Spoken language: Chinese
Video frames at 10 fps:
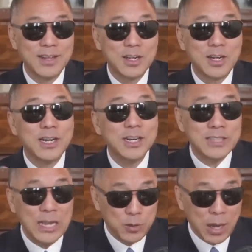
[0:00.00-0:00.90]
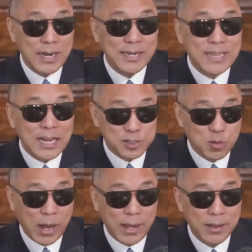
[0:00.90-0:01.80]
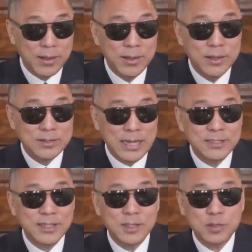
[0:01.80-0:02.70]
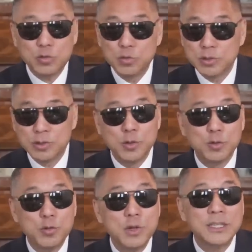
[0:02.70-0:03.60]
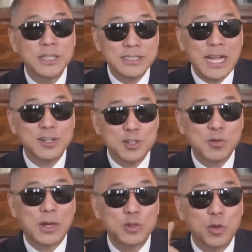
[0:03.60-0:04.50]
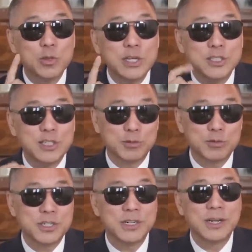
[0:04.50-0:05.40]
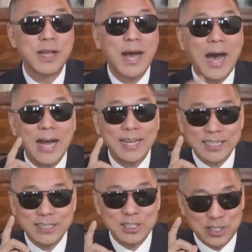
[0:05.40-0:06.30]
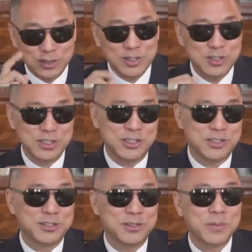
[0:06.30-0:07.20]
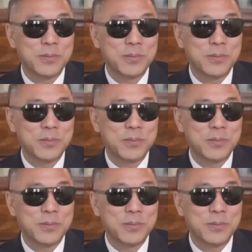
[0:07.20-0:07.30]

和咱原来大使馆，咱这个驻纽约的大使馆同一个建筑师，阿根廷的设计师，